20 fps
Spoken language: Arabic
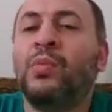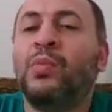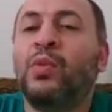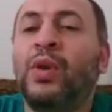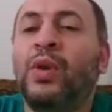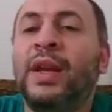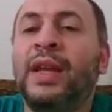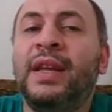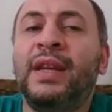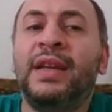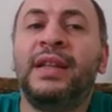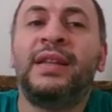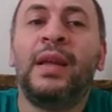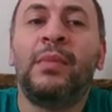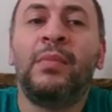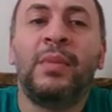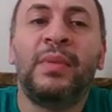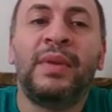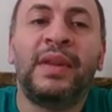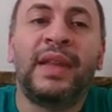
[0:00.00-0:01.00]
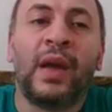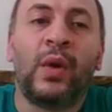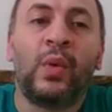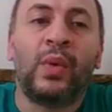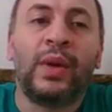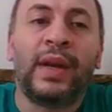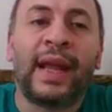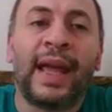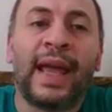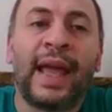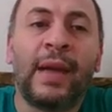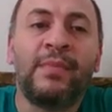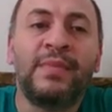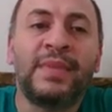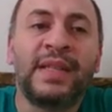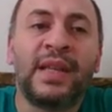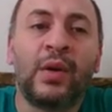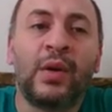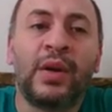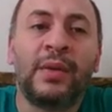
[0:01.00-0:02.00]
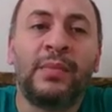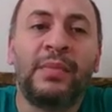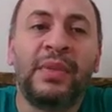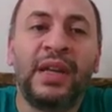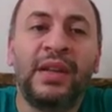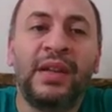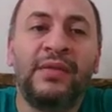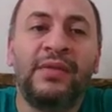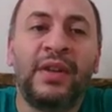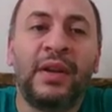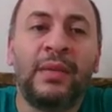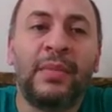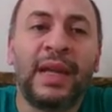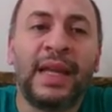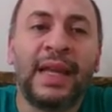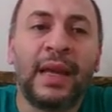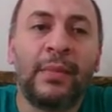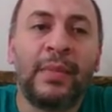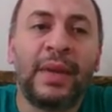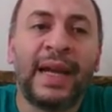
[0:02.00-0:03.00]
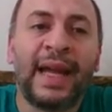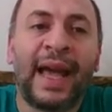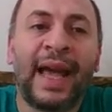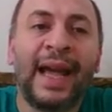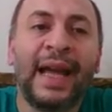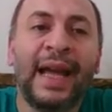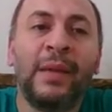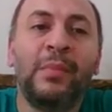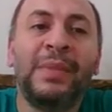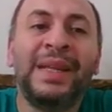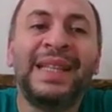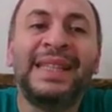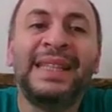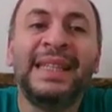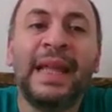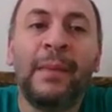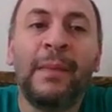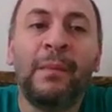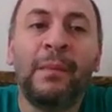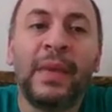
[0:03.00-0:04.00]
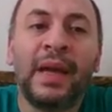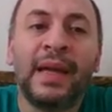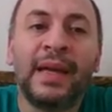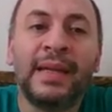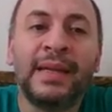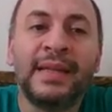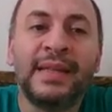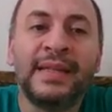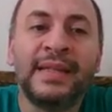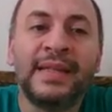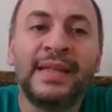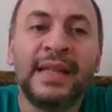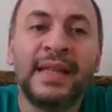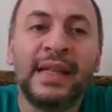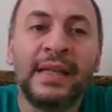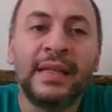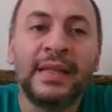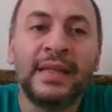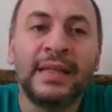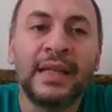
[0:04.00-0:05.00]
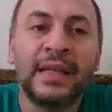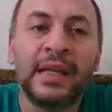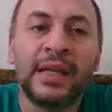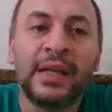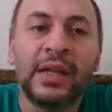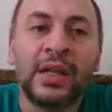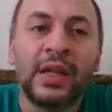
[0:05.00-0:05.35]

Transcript: بيقول لي إن الدم بيتكون 45% من حجم الدم سيلز